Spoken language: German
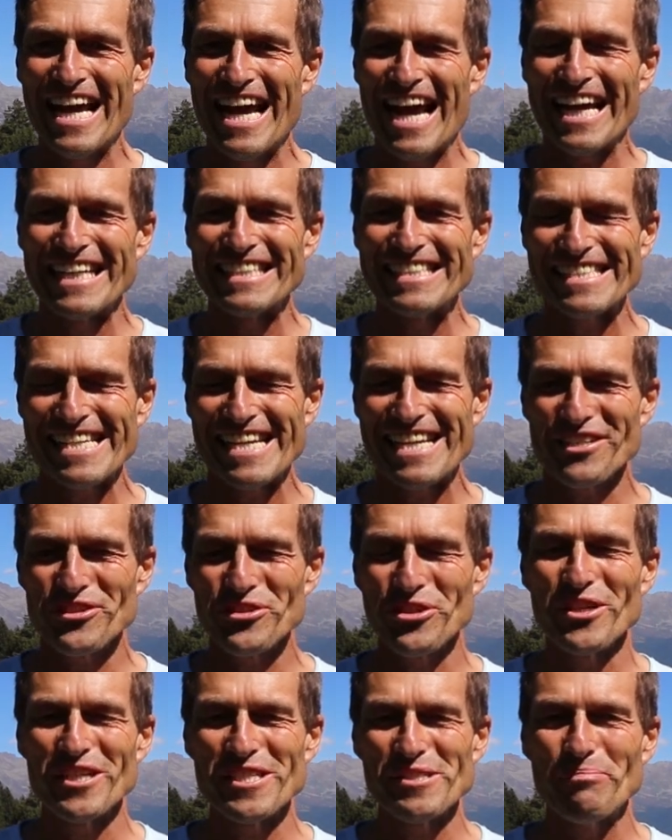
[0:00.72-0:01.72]
Ein sehr
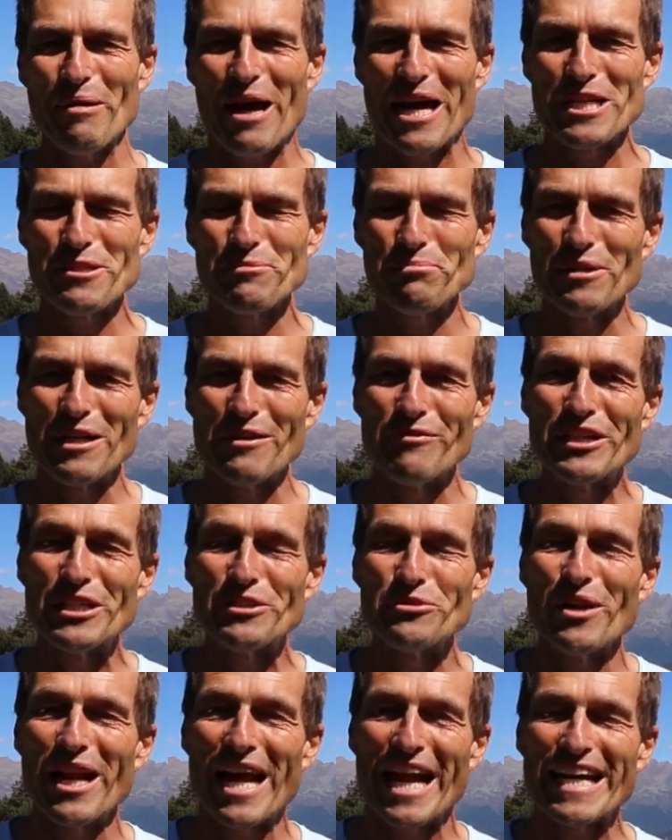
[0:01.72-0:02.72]
schönes Beispiel, wie
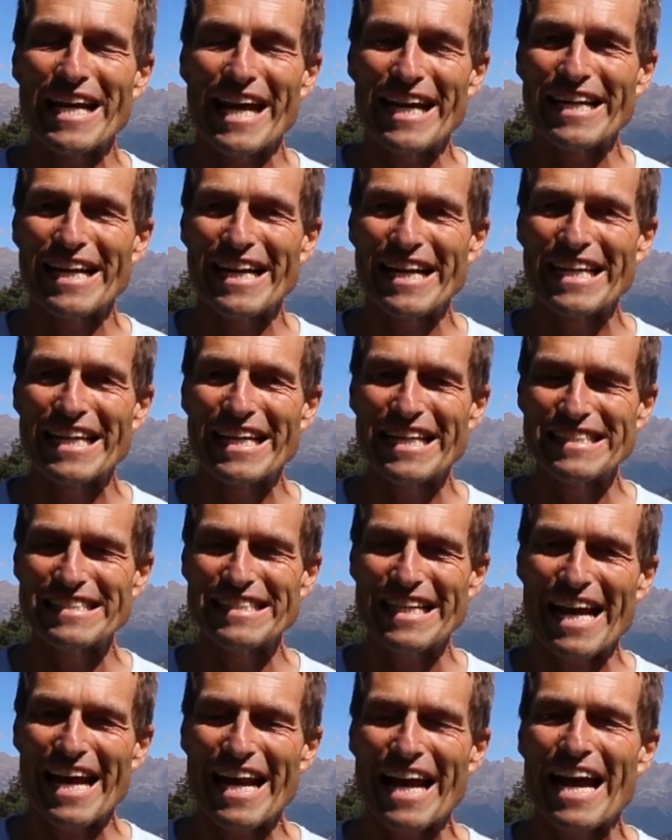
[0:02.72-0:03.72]
du deine Energie
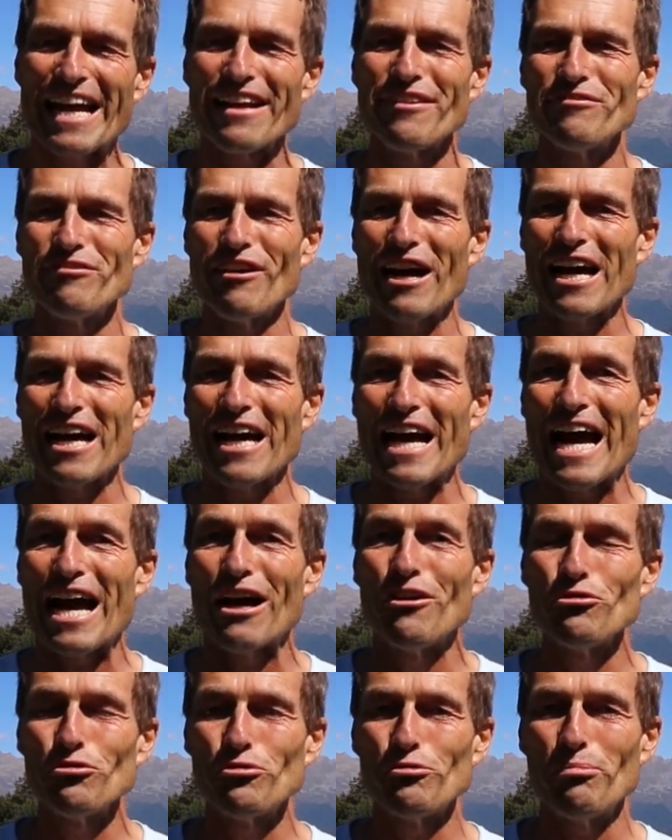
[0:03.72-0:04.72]
sehr einfach
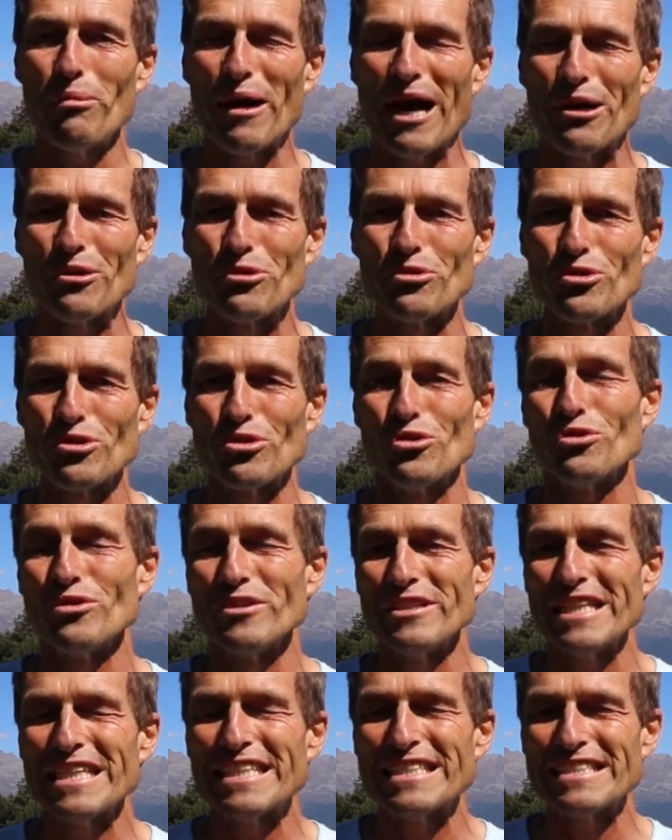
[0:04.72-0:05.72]
aufbauen
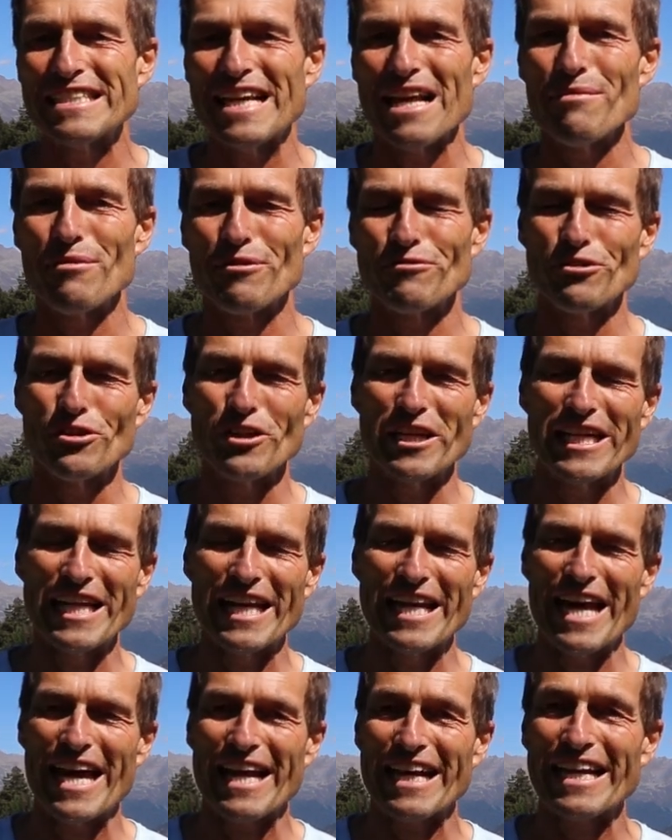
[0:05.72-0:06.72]
und dich selber von
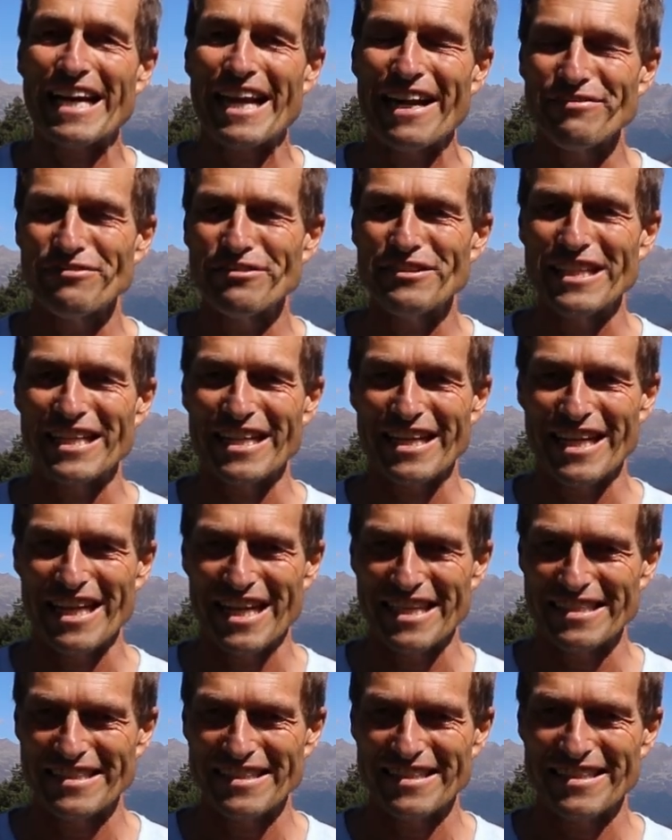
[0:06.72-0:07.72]
innen her kräftigen
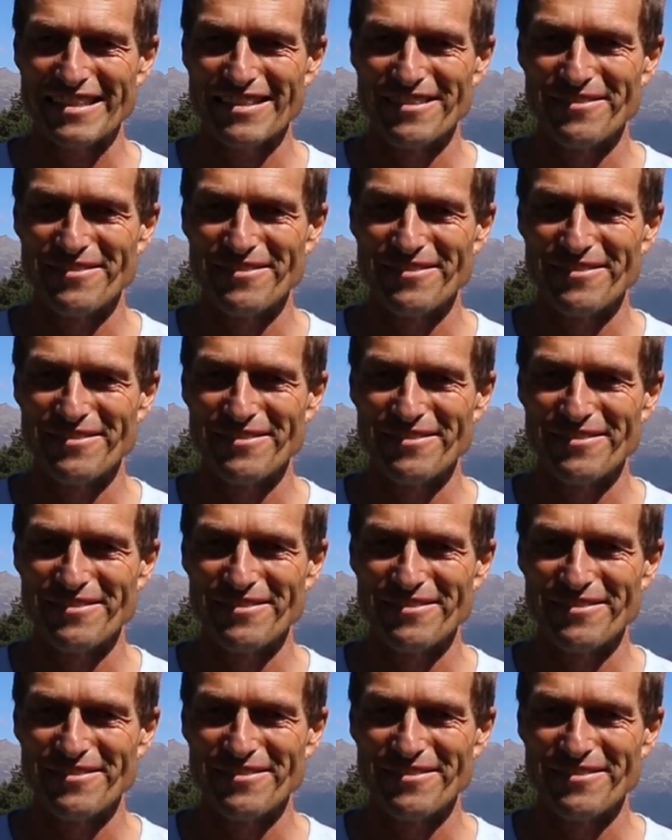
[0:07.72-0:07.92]
kannst.